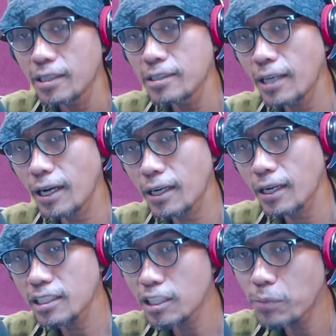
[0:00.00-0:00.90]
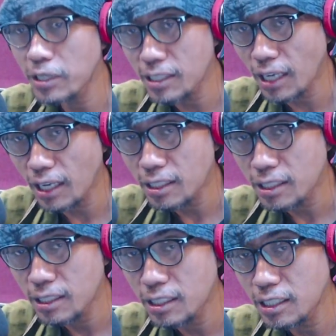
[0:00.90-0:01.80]
yang diberikan
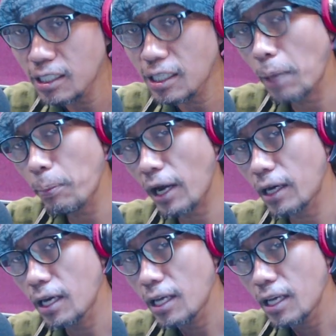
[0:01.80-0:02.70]
di lapangan.